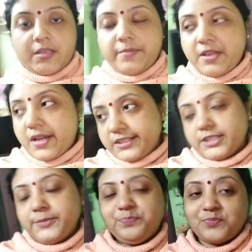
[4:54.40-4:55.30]
বিয়ে
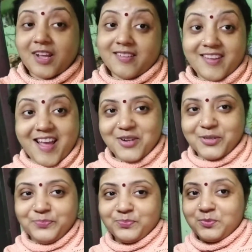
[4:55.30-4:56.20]
আছে আজকে গেল
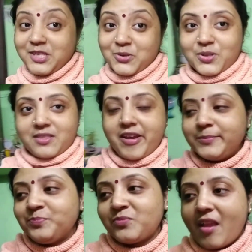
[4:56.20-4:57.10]
বিয়ে করতে
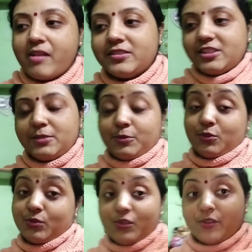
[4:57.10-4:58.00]
সে
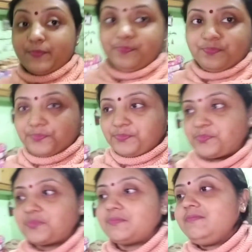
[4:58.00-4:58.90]
প্রচণ্ড
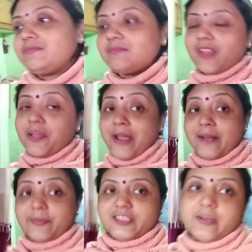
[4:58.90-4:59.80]

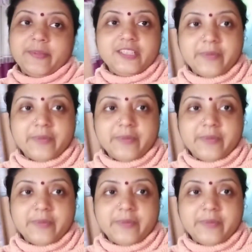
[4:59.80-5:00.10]
ব্যানপাটি ট্যানপাটি